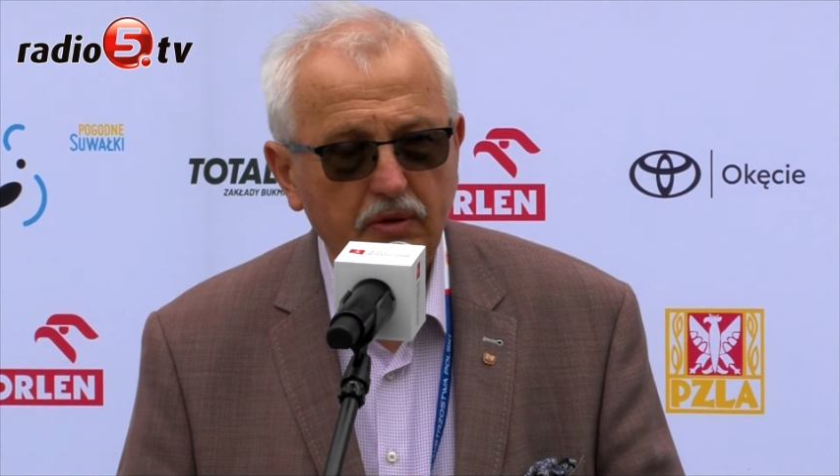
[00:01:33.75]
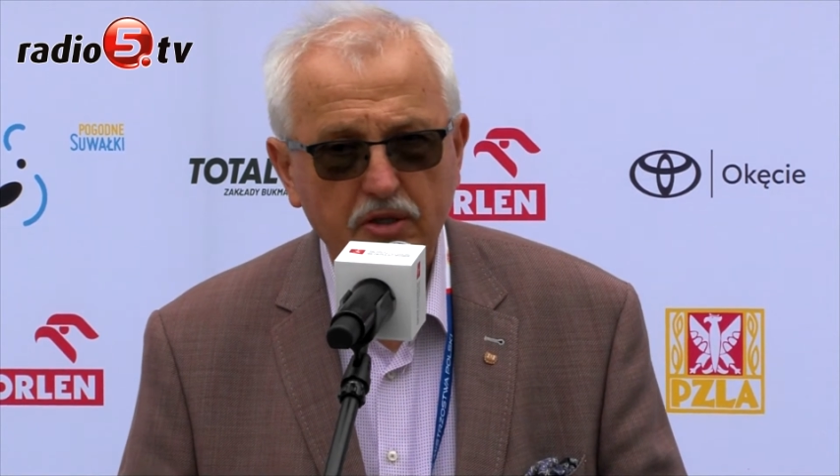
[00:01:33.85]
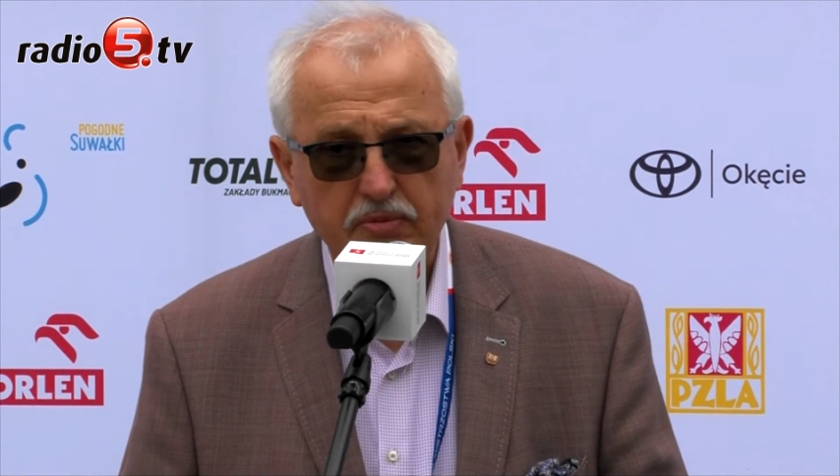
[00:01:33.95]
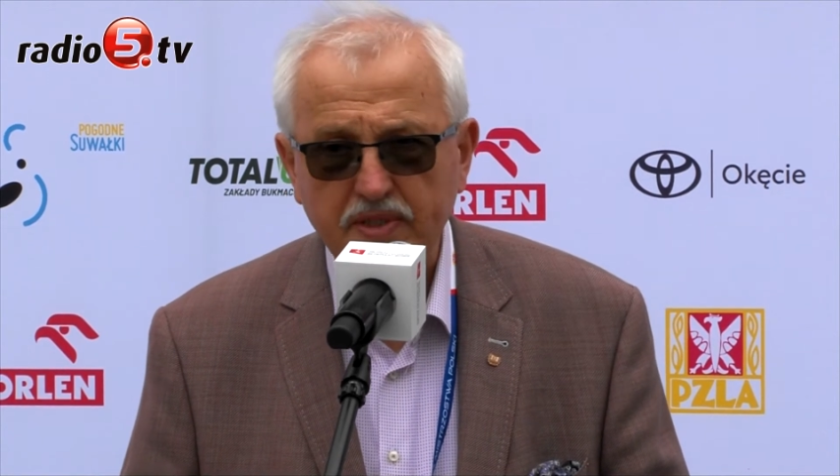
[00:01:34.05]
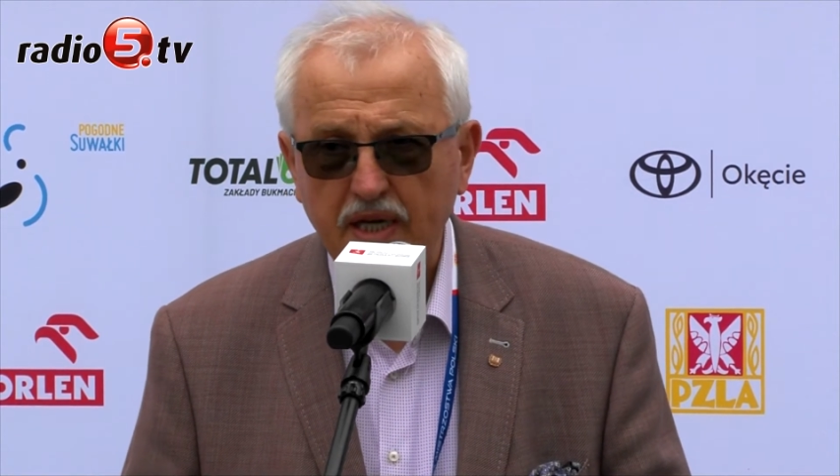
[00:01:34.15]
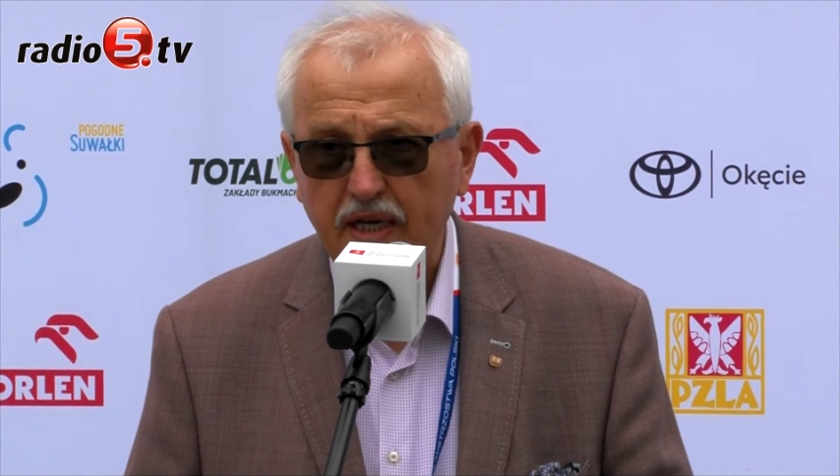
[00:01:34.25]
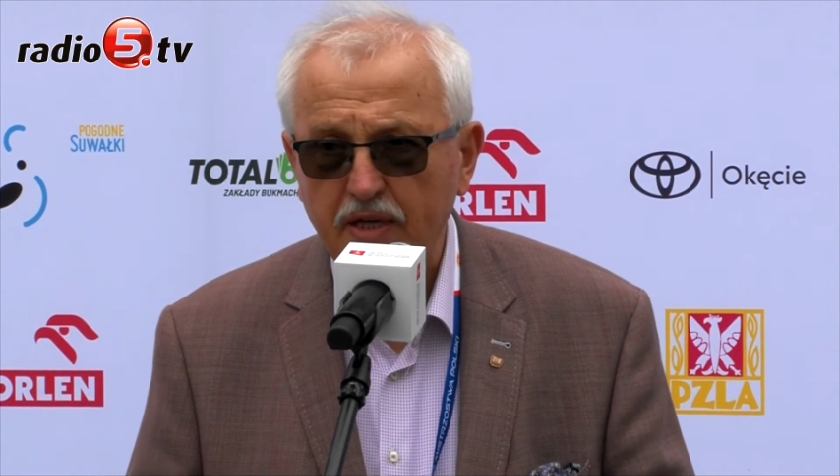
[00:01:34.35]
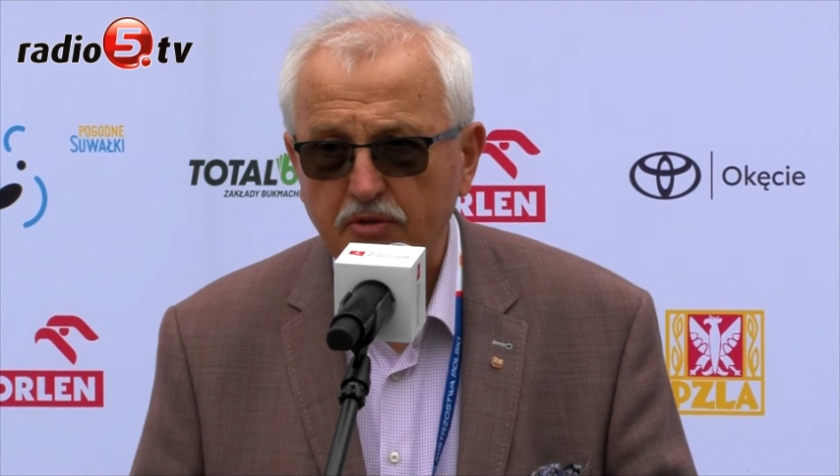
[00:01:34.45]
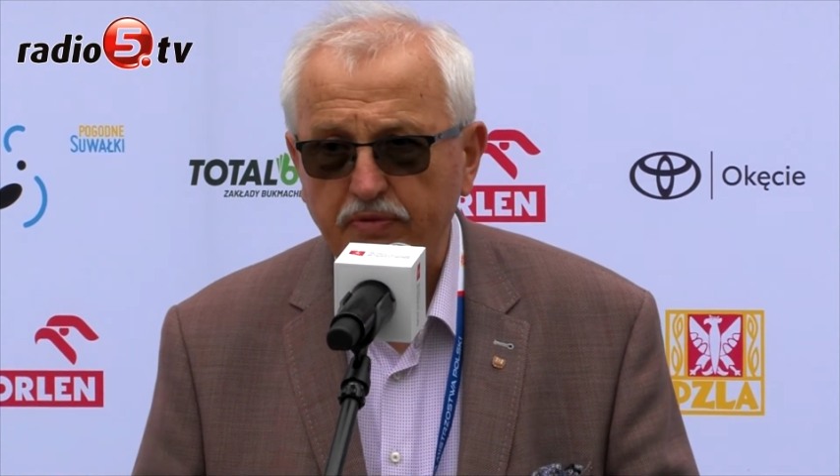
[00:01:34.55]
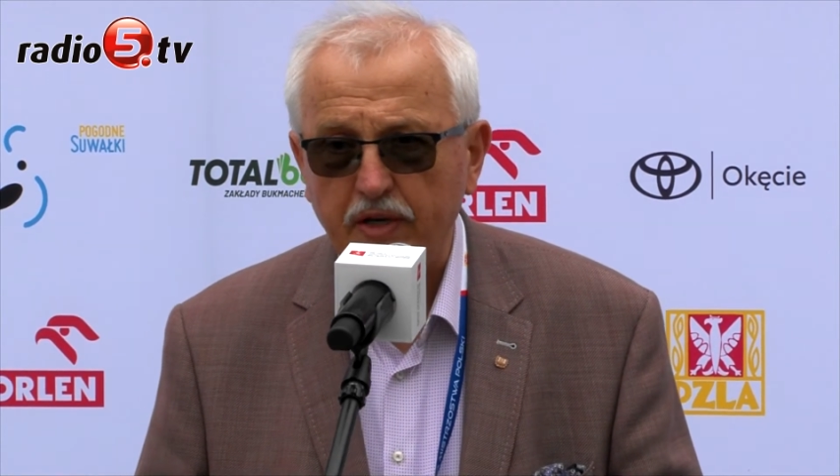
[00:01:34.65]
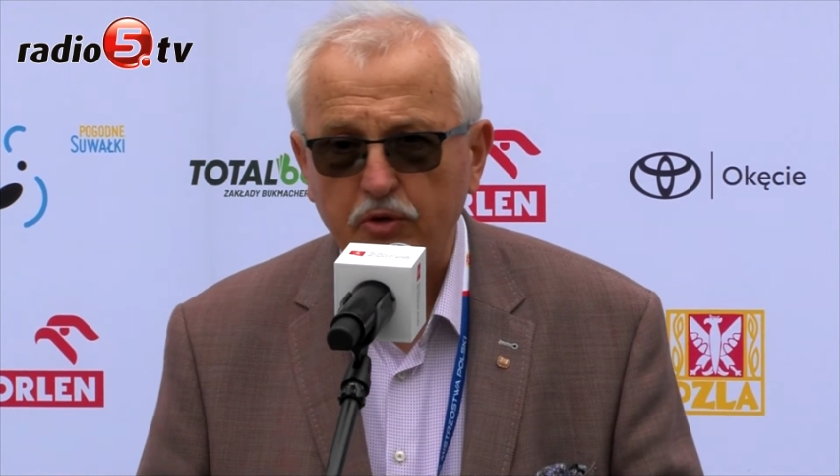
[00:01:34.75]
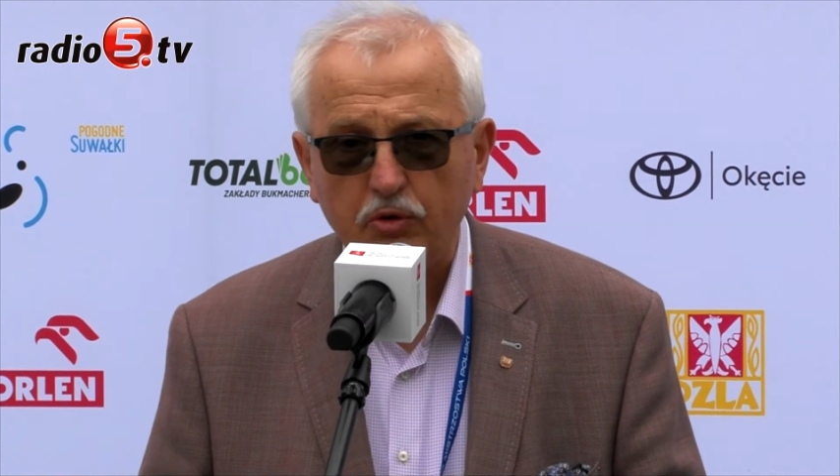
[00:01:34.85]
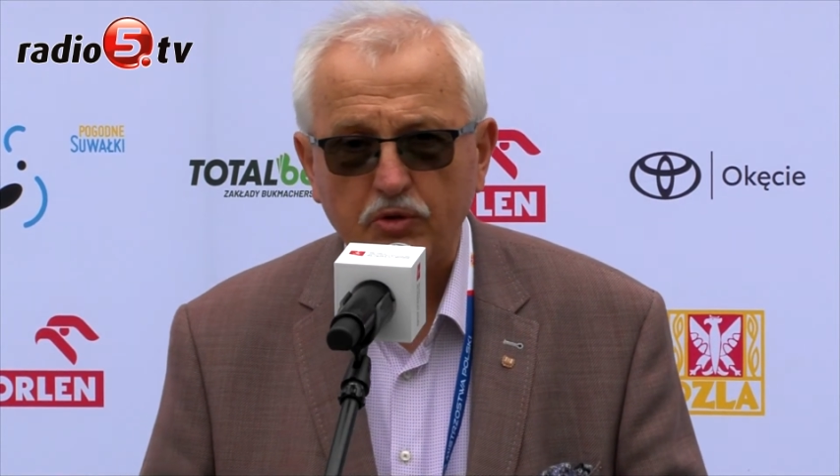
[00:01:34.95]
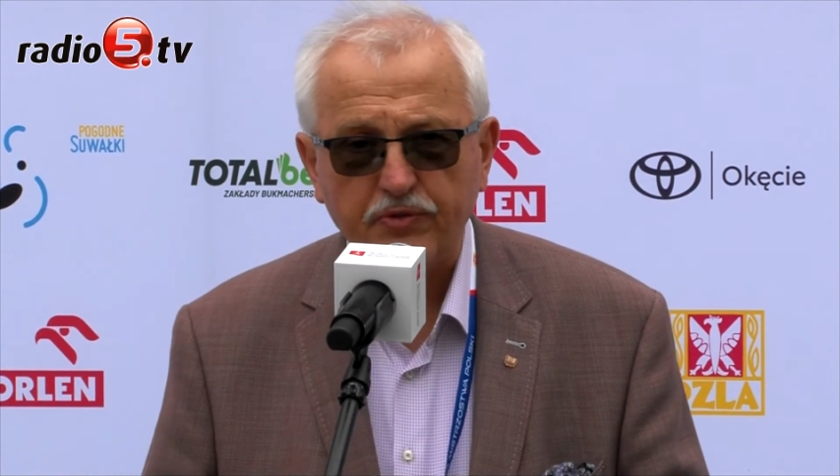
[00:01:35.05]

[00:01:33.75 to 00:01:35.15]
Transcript: o naszym zaangażowaniu,